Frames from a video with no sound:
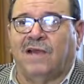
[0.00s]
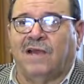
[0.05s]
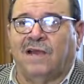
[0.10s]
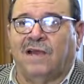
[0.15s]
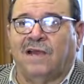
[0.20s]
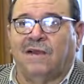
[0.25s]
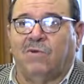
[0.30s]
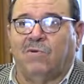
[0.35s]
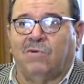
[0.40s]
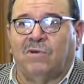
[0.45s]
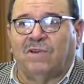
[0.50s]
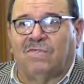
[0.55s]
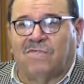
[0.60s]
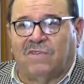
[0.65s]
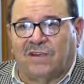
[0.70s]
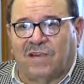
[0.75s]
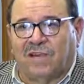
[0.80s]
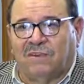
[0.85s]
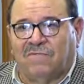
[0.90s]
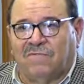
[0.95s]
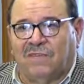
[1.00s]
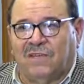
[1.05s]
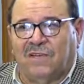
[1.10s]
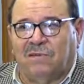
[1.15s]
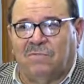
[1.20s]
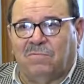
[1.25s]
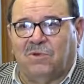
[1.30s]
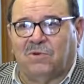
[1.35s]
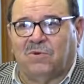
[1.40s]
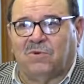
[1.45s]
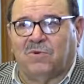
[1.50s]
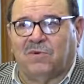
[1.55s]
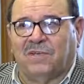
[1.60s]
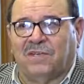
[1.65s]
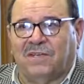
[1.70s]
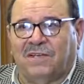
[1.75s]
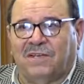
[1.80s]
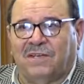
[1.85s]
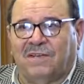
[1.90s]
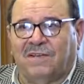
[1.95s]
بأنه نفخ فيه من
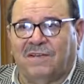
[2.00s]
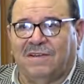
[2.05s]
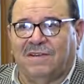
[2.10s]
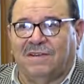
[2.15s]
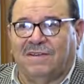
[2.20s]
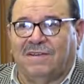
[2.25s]
روحه